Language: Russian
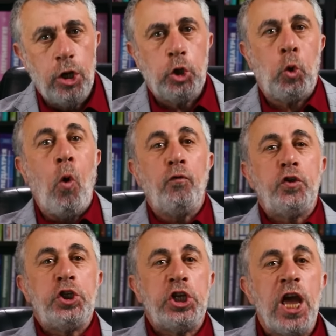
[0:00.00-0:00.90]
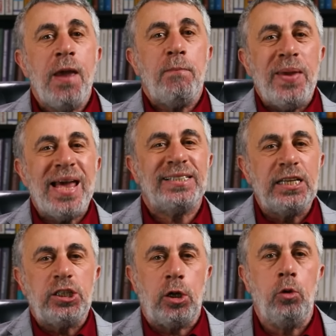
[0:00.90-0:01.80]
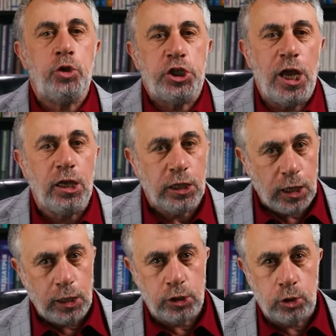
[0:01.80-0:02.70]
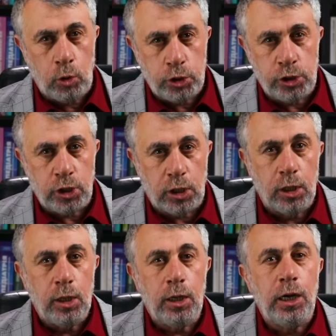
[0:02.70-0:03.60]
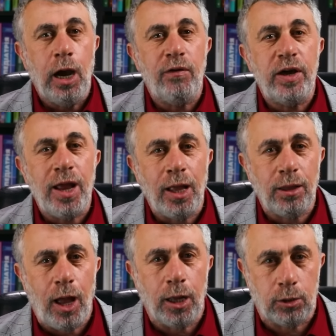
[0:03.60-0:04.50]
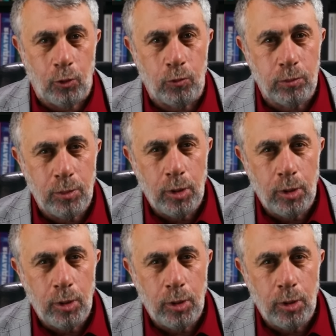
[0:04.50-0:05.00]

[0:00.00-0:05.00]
то все без исключения источники говорят о том,